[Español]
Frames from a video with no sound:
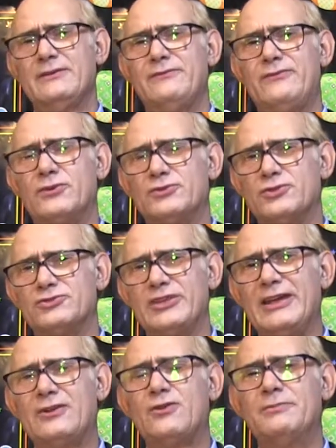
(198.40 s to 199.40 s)
frutos
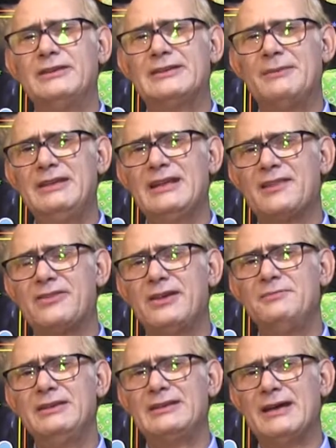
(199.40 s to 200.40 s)
secos, vitamina
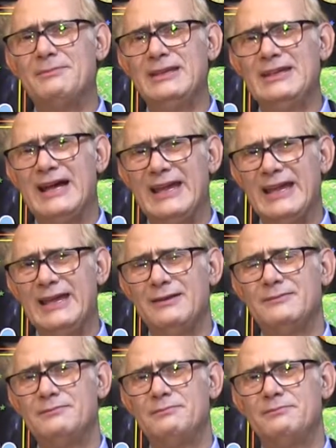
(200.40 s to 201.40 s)
C, vitamina
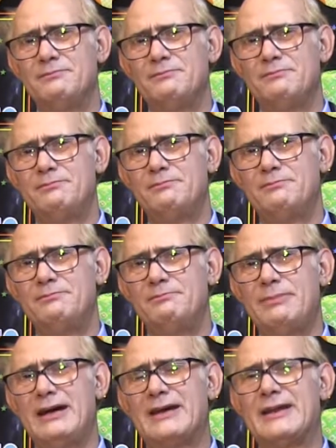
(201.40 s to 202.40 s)
E,
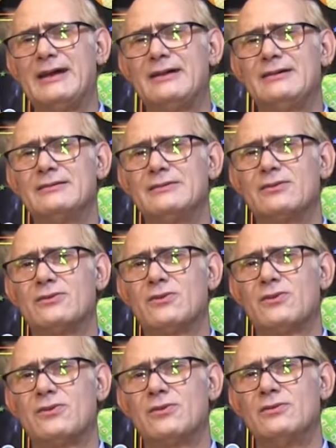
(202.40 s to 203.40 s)
para
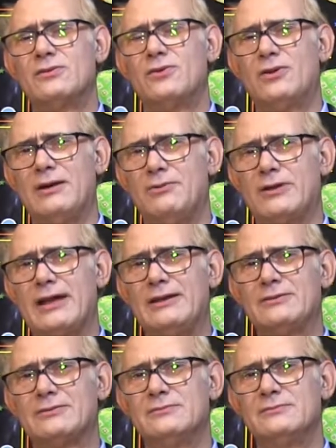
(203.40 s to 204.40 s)

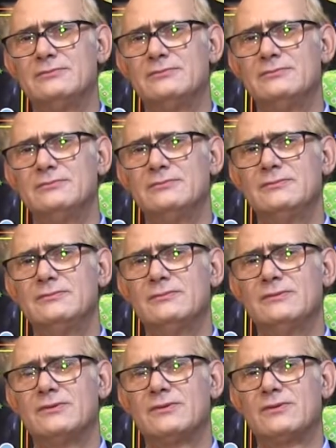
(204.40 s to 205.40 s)
colaborar
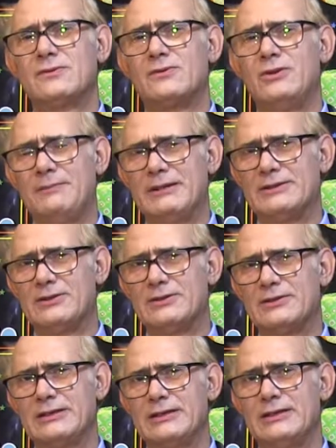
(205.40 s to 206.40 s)
con la
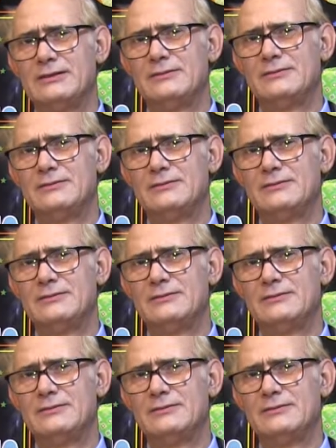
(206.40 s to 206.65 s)
patología.